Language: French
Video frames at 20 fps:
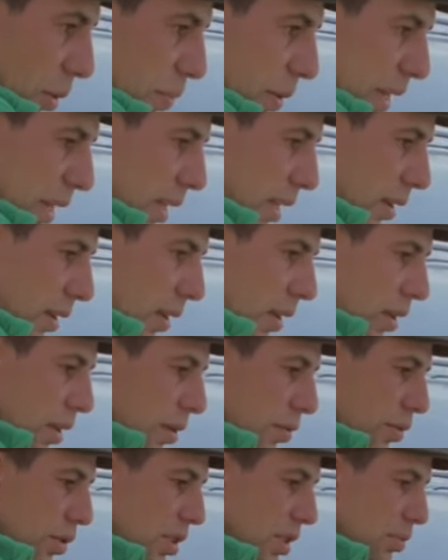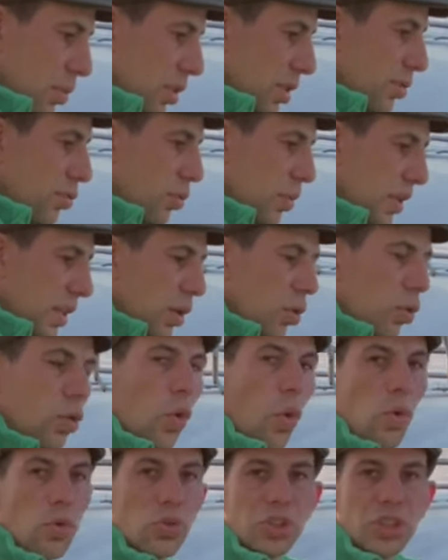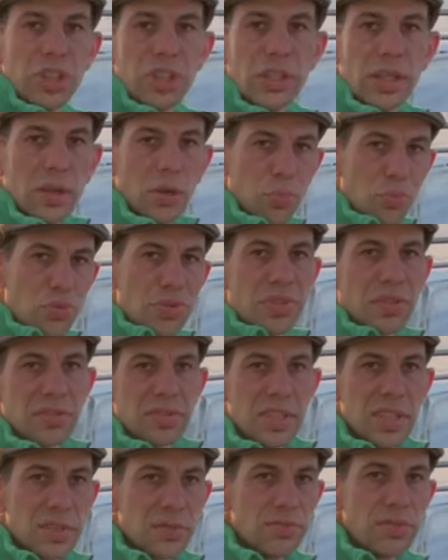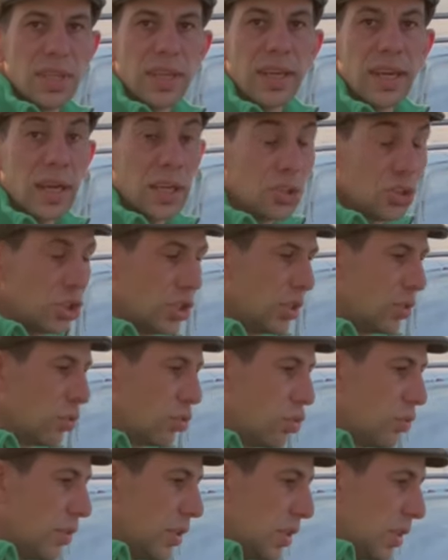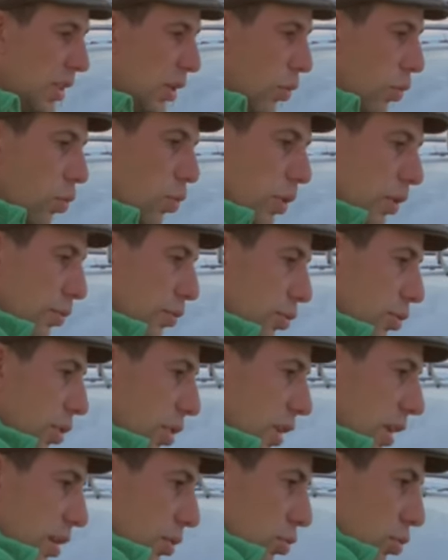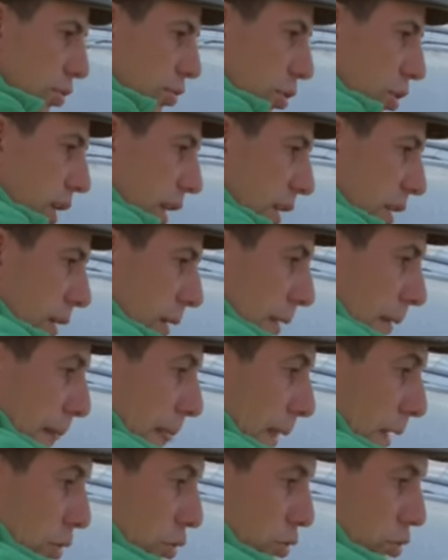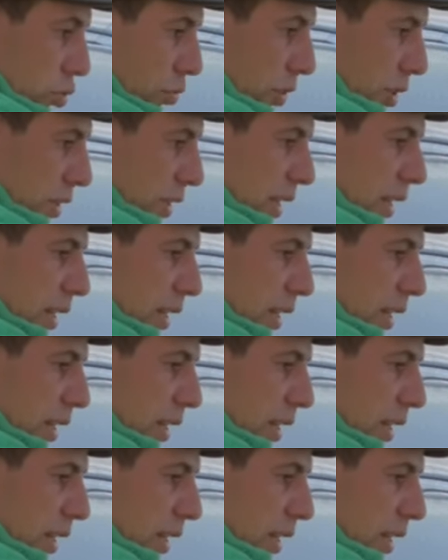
plaques, forcément, si vous mettez le gros jet puissance X, vous allez arracher tout votre terreau et foutre en l'air toutes vos graines. Donc tout votre